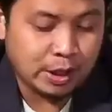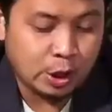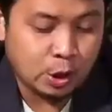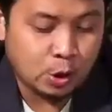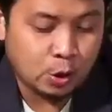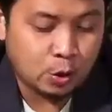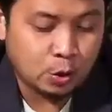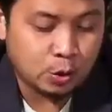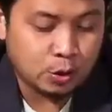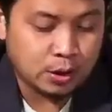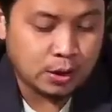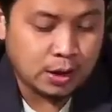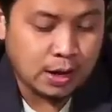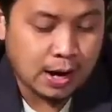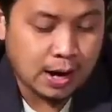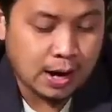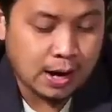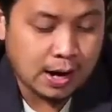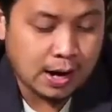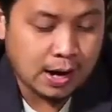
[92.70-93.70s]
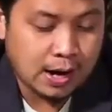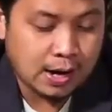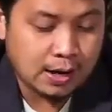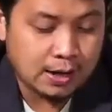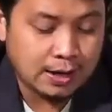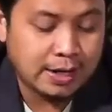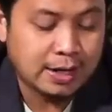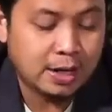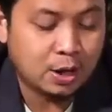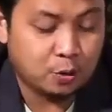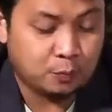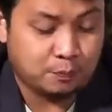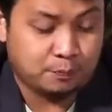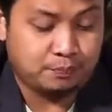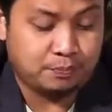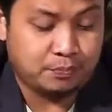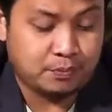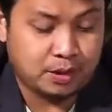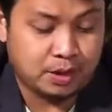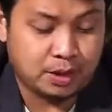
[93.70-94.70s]
Yoga
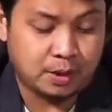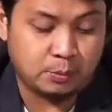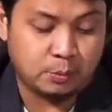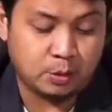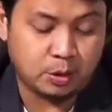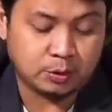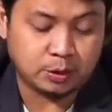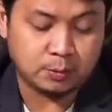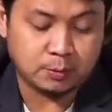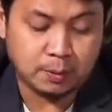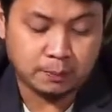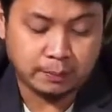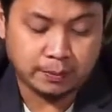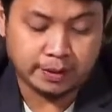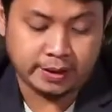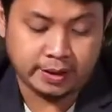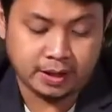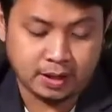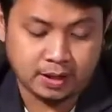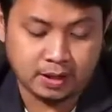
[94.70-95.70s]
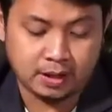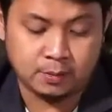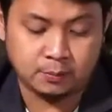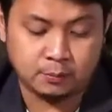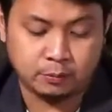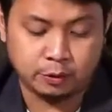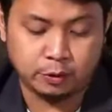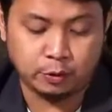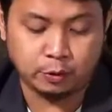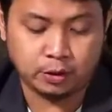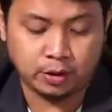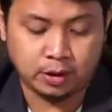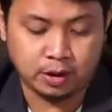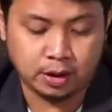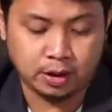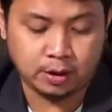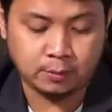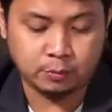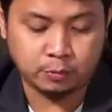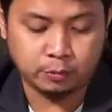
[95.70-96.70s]
Ningrum. Ibu yeah. atau bapak nih ya? Ibu Yoga,
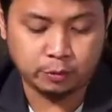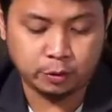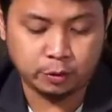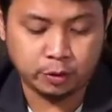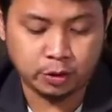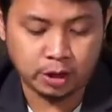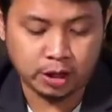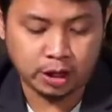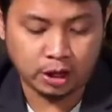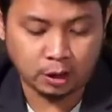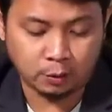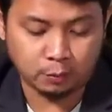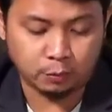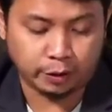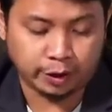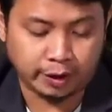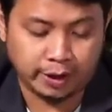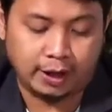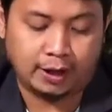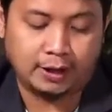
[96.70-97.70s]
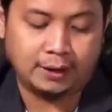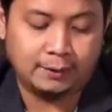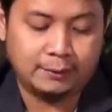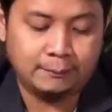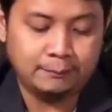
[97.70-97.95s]
ibu Yoga Ningrum mungkin ya.